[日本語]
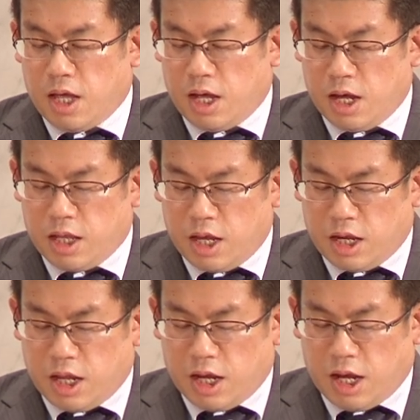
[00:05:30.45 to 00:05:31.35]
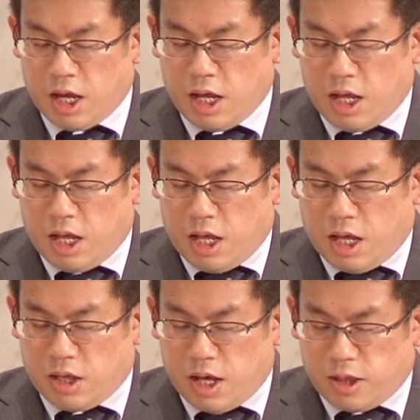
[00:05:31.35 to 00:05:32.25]
あなた方が
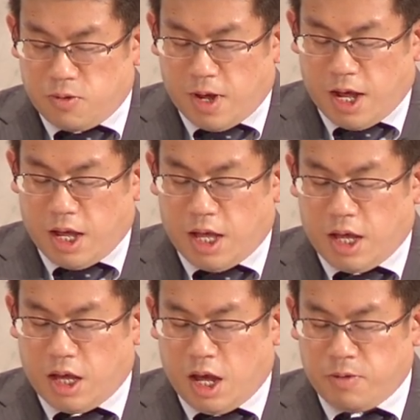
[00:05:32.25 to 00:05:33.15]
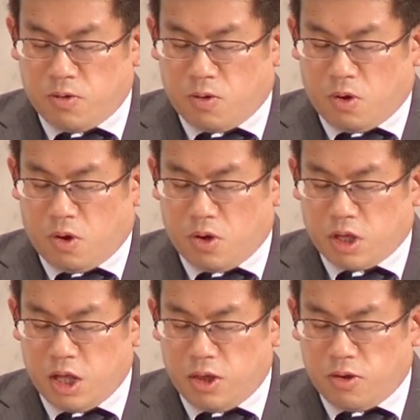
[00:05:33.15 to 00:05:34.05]
イエスは神の子、
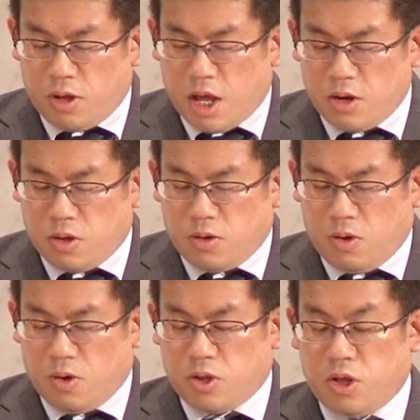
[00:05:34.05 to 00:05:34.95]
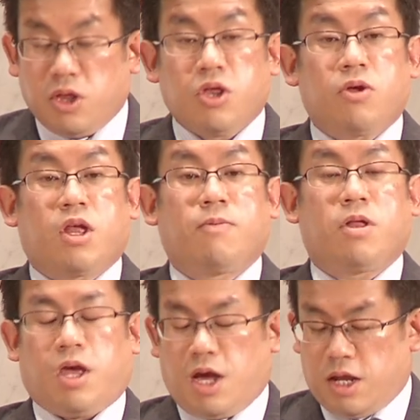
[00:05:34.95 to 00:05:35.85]
キリストであると信じるため
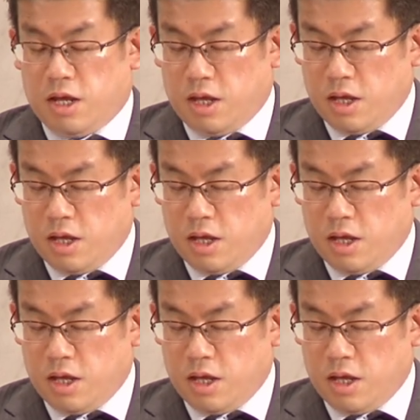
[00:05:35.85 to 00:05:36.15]
であり、